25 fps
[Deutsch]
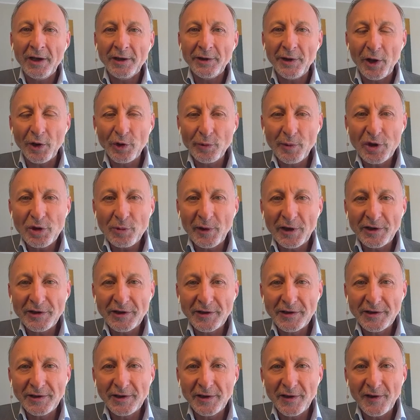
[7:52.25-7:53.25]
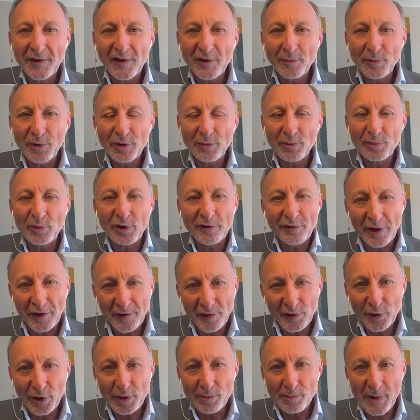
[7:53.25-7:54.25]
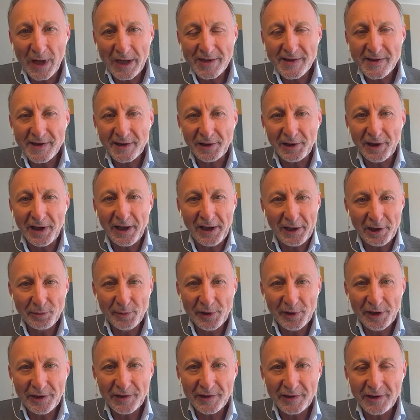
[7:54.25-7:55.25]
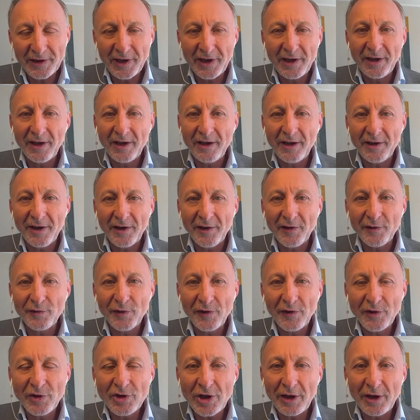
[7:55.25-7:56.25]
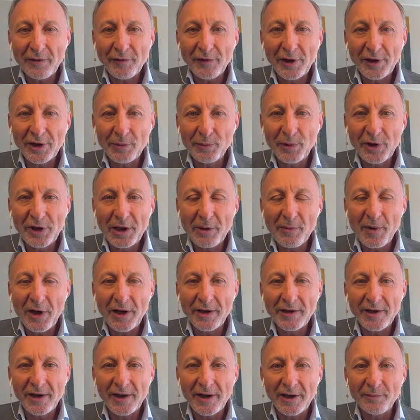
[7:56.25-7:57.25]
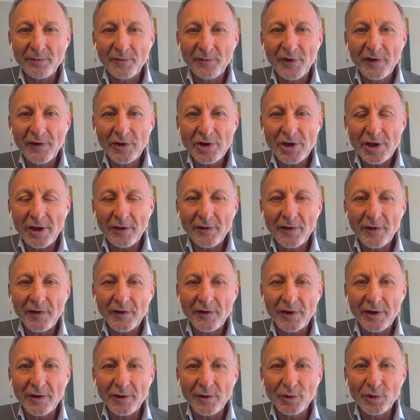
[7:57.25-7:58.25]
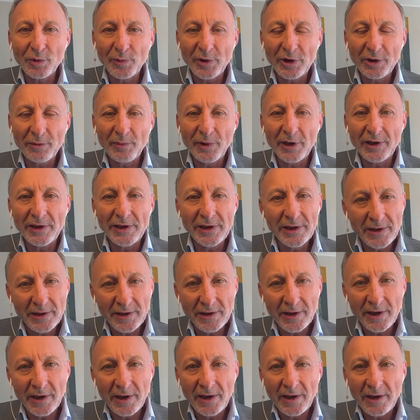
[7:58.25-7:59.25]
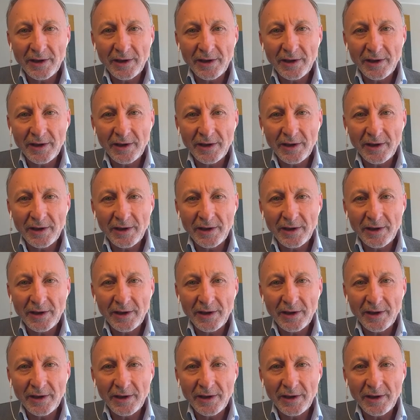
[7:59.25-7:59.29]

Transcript: Darüber spreche ich jetzt mit Professor Marcel Helbig. Er ist wissenschaftlicher Mitarbeiter am Wissenschaftszentrum in Berlin.